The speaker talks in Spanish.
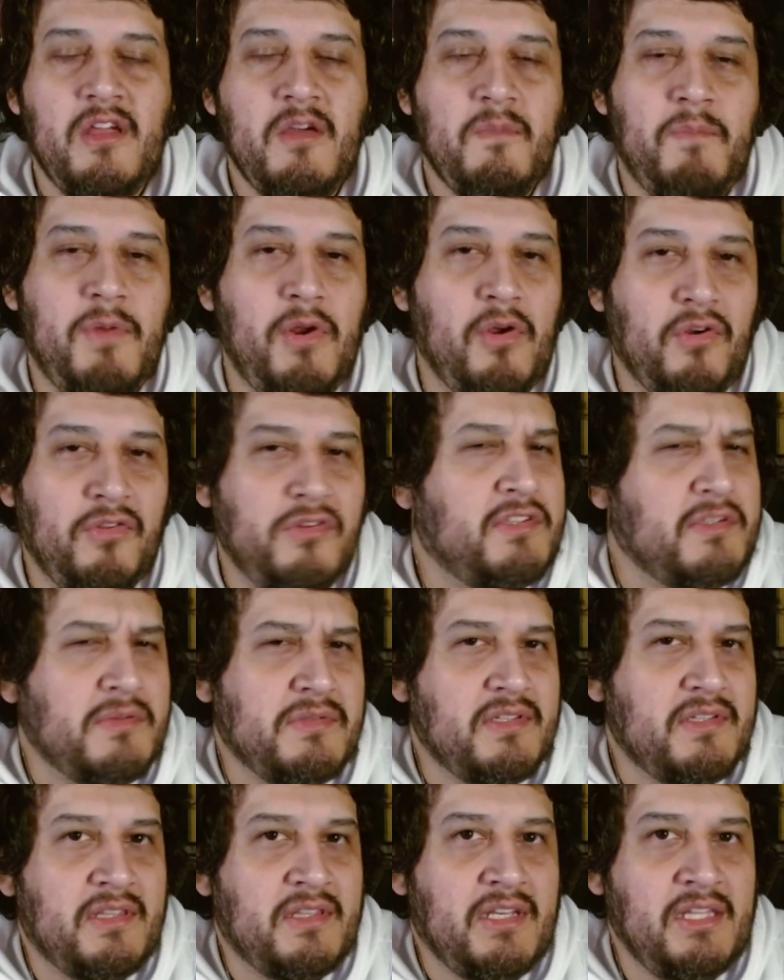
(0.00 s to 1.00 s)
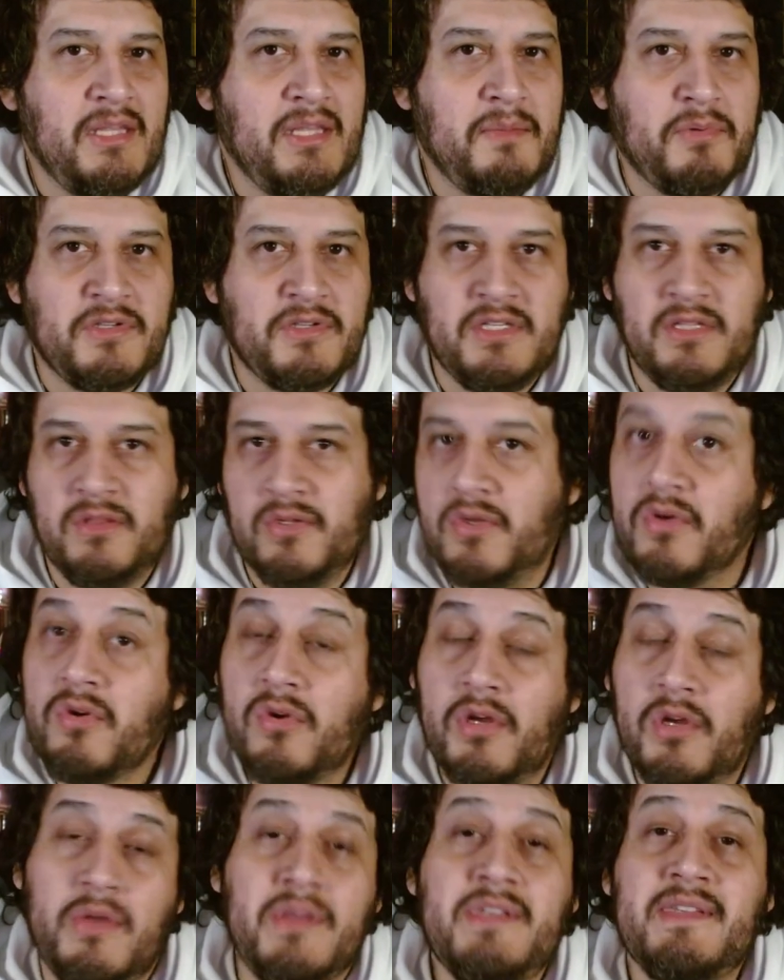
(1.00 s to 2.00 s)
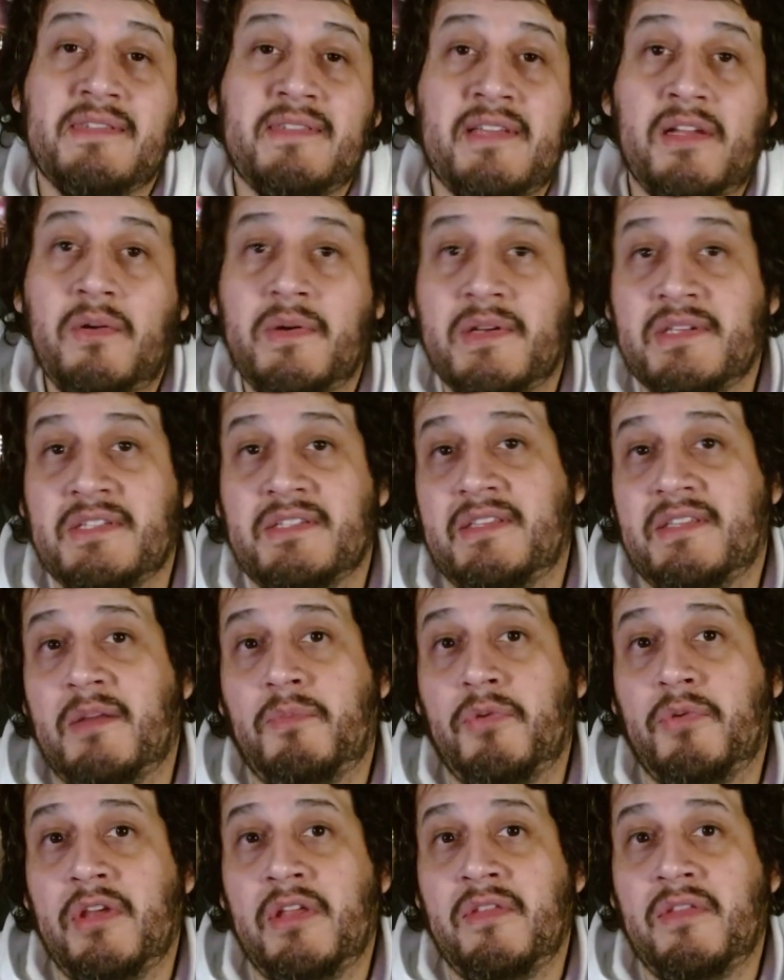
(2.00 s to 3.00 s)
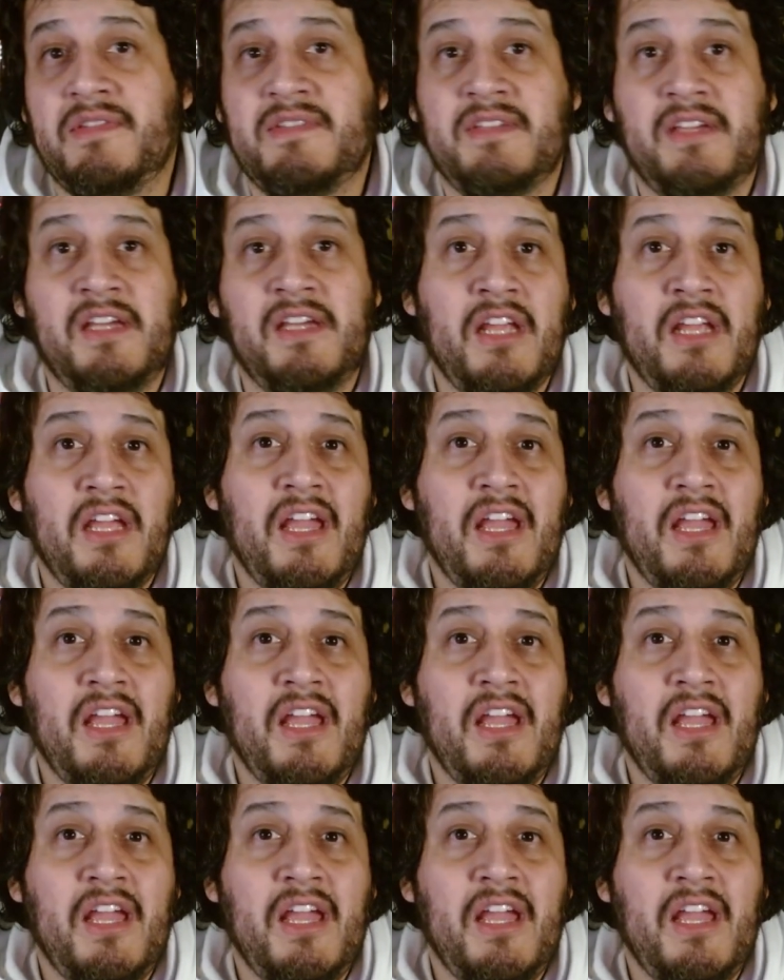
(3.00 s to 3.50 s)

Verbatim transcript: pero cuando estemos en 30% yo creo que ICC lo vas a estar pudiendo hacer